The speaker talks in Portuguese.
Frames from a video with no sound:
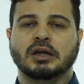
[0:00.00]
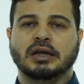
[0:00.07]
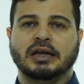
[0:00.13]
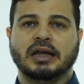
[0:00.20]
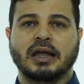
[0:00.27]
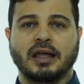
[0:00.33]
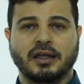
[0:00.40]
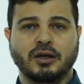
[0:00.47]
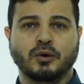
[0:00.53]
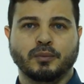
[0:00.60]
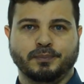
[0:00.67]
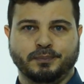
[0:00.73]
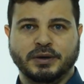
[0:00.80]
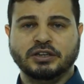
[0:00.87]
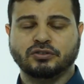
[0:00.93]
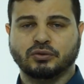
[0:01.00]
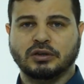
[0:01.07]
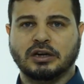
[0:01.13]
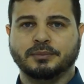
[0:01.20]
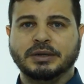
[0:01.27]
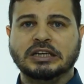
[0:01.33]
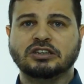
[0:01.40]
É, eu
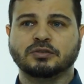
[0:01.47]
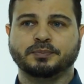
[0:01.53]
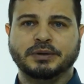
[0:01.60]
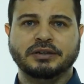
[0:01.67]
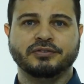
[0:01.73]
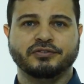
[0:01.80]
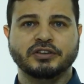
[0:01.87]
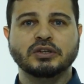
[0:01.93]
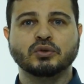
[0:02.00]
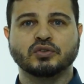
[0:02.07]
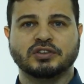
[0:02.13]
particularmente prefiro